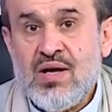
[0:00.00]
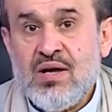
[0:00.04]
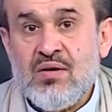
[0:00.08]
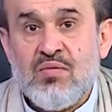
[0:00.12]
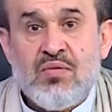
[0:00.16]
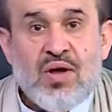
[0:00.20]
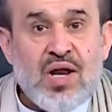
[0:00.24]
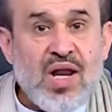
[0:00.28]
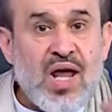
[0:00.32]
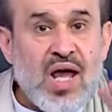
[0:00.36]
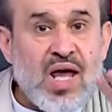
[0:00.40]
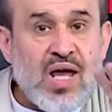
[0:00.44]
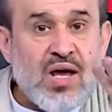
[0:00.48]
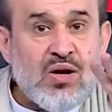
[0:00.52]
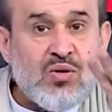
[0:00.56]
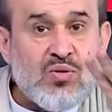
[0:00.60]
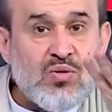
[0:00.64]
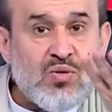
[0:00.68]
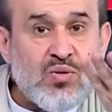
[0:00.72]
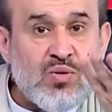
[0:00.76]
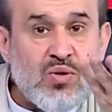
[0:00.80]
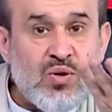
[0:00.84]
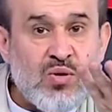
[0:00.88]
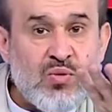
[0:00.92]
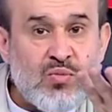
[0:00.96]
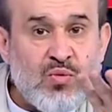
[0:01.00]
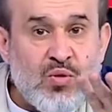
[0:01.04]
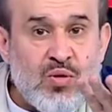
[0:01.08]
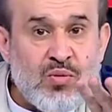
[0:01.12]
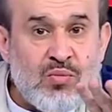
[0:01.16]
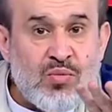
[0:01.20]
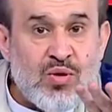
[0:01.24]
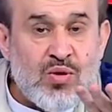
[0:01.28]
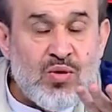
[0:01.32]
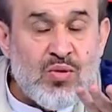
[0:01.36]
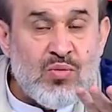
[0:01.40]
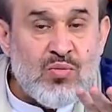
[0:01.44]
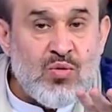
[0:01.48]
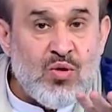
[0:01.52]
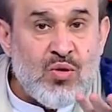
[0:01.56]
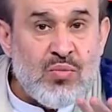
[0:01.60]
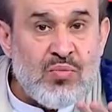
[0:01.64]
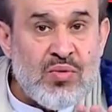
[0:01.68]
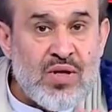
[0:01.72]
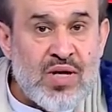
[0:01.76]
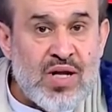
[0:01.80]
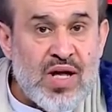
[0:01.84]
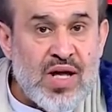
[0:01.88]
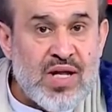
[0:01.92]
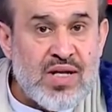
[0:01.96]
فلا يكون المؤمن
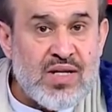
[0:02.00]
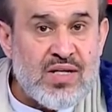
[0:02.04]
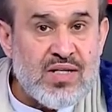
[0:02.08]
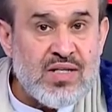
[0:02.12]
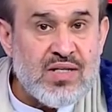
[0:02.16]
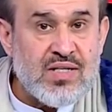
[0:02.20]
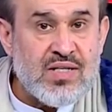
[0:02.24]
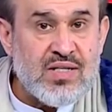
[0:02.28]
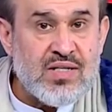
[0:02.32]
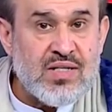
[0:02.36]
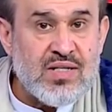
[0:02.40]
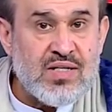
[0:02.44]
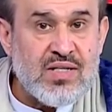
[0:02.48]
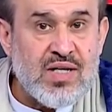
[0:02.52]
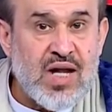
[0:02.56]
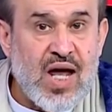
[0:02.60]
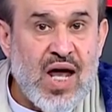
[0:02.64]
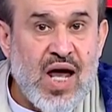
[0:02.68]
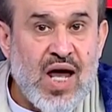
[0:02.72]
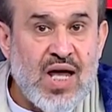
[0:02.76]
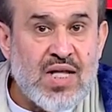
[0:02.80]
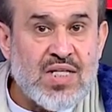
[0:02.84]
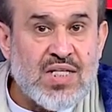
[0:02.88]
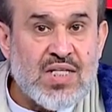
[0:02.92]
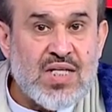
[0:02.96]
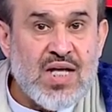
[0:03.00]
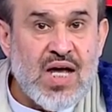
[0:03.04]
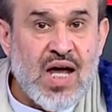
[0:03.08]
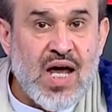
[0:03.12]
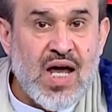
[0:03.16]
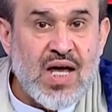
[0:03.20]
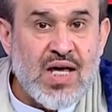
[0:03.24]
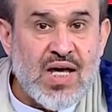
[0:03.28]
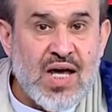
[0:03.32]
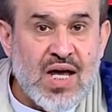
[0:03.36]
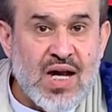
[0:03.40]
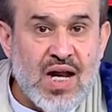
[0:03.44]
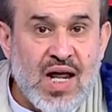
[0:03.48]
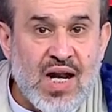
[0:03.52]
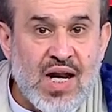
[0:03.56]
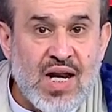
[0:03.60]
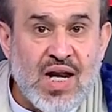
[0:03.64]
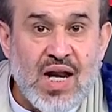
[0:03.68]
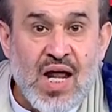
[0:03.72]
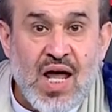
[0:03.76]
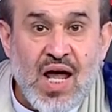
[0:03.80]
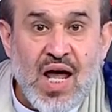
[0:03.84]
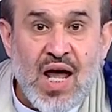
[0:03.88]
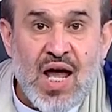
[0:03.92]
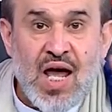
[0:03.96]
مؤمنا حتى يرى
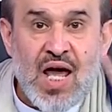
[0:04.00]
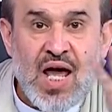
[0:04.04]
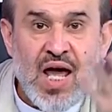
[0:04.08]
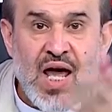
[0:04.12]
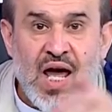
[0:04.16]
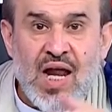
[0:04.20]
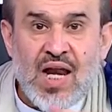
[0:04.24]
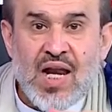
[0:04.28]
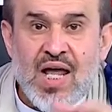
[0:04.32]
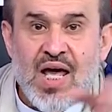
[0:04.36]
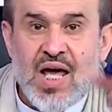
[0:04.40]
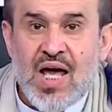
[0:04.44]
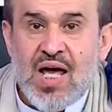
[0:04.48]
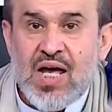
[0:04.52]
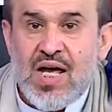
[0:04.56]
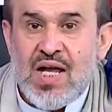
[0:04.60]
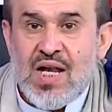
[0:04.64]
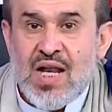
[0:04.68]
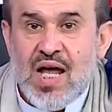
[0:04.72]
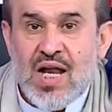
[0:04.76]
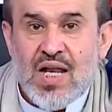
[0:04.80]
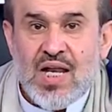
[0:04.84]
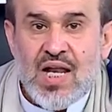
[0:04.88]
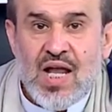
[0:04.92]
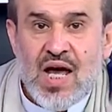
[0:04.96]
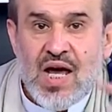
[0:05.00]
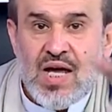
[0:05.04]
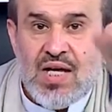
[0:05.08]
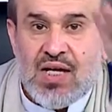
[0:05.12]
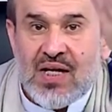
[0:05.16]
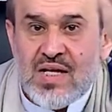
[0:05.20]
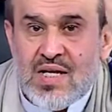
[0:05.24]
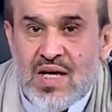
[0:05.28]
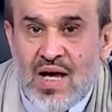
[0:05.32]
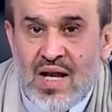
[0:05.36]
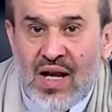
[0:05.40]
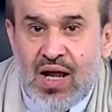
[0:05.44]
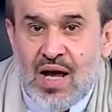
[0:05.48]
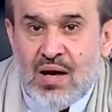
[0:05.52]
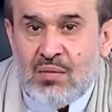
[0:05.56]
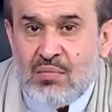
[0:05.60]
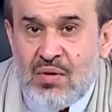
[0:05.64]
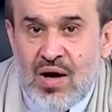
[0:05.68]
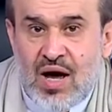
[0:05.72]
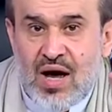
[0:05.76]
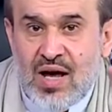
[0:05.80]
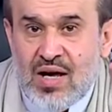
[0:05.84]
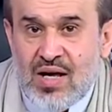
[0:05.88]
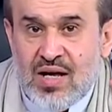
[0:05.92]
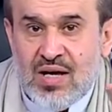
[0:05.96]
الخلق إلى الله
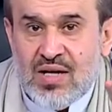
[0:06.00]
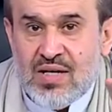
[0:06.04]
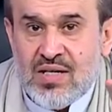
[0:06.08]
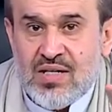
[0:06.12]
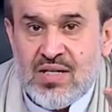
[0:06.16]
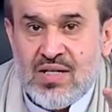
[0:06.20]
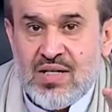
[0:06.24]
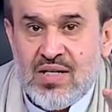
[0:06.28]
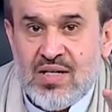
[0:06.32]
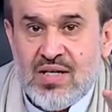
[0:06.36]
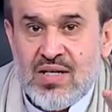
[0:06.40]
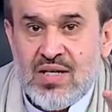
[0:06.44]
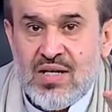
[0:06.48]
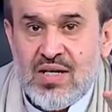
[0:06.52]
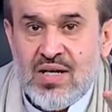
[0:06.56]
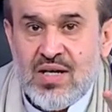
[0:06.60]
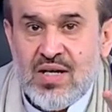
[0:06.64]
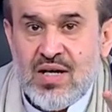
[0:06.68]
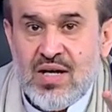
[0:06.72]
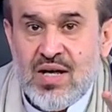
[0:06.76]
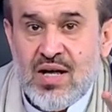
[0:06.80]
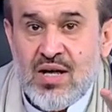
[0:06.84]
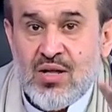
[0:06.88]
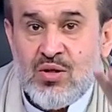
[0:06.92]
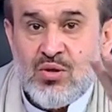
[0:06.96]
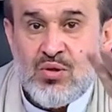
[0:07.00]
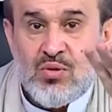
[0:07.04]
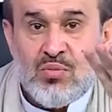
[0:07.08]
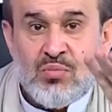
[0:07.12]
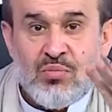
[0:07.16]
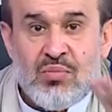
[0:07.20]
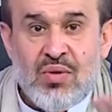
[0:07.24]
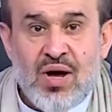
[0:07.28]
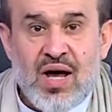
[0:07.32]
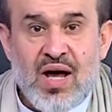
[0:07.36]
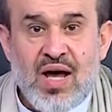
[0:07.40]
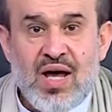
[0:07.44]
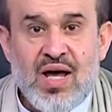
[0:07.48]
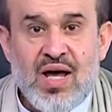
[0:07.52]
كالأباعر ثم